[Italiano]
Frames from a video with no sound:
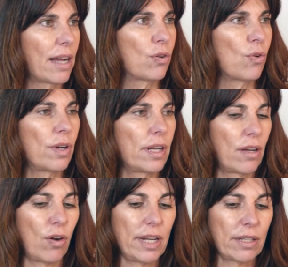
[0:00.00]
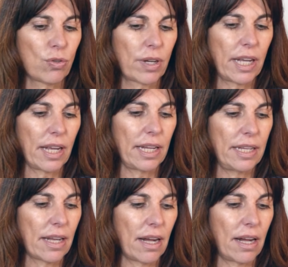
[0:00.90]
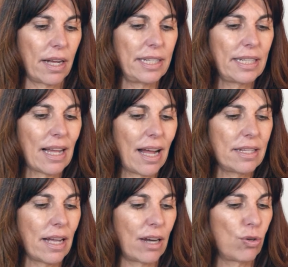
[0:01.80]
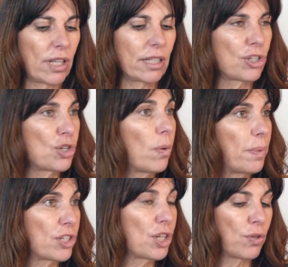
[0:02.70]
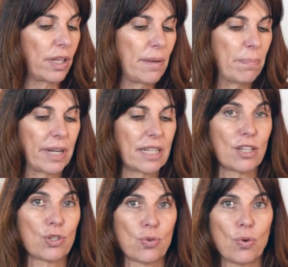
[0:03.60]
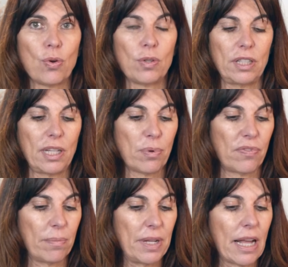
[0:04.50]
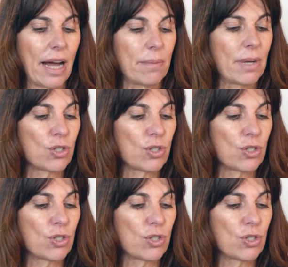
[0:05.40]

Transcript: ecco, eh, ho letto che in, eh, in Italia l'85% delle imprese sono di tipo familiare,